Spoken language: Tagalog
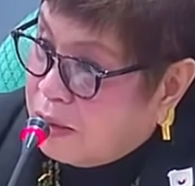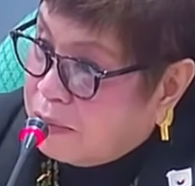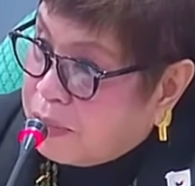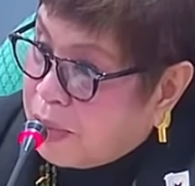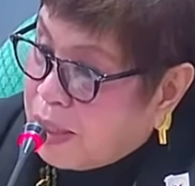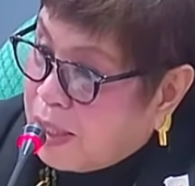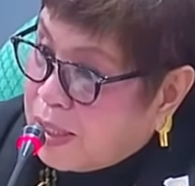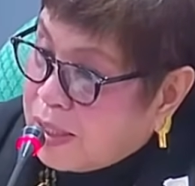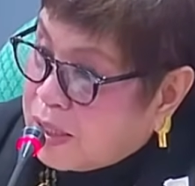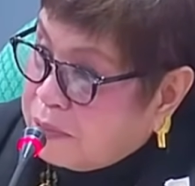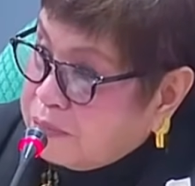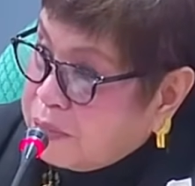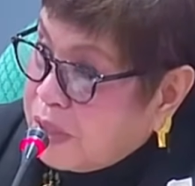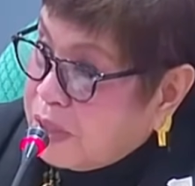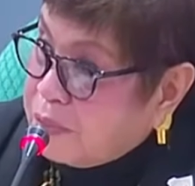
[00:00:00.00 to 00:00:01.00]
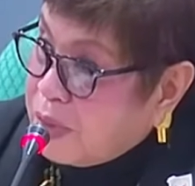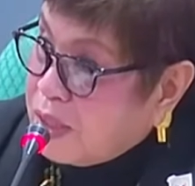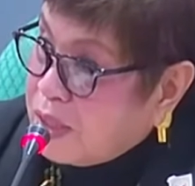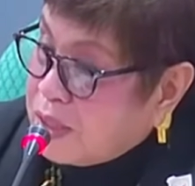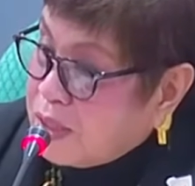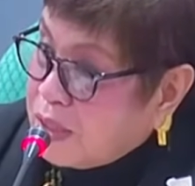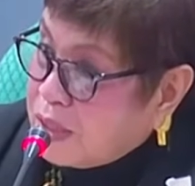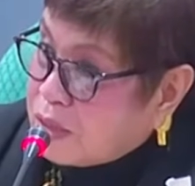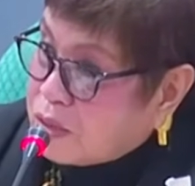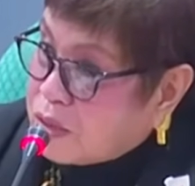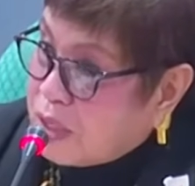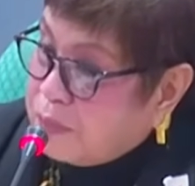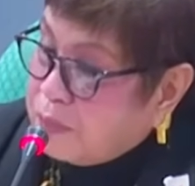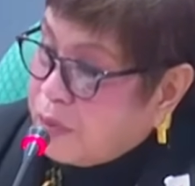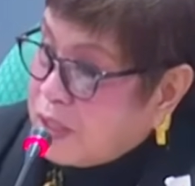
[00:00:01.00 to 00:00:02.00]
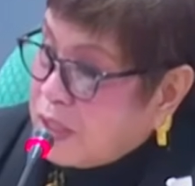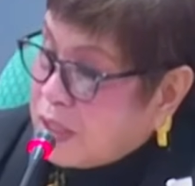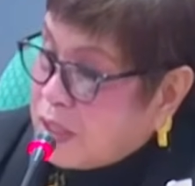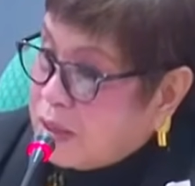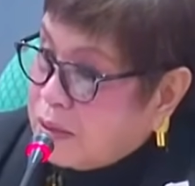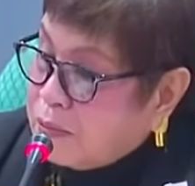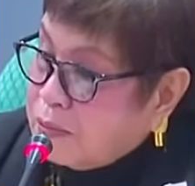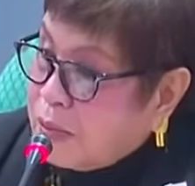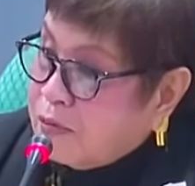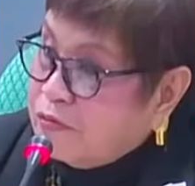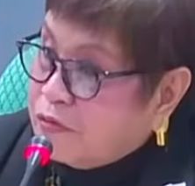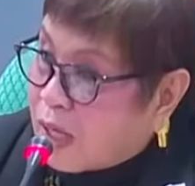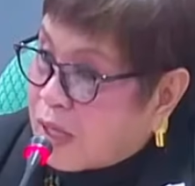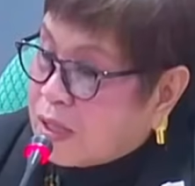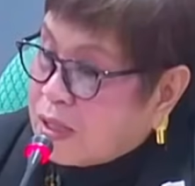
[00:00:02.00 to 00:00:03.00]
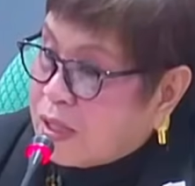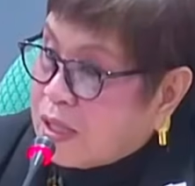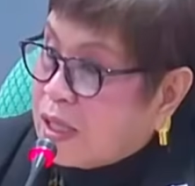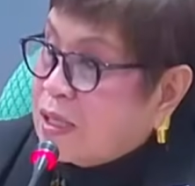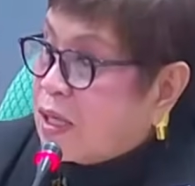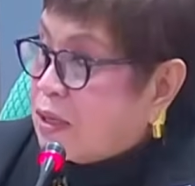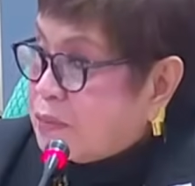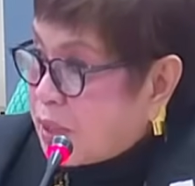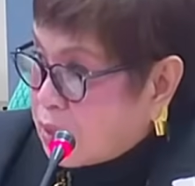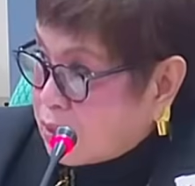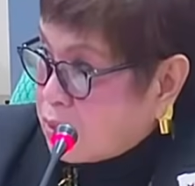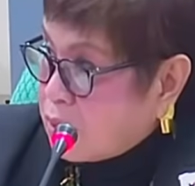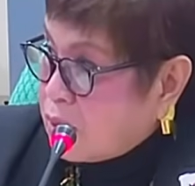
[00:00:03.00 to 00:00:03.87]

pag lagi kang pinipilit ng ganyan, eh pwede ka nang mag-file ng annulment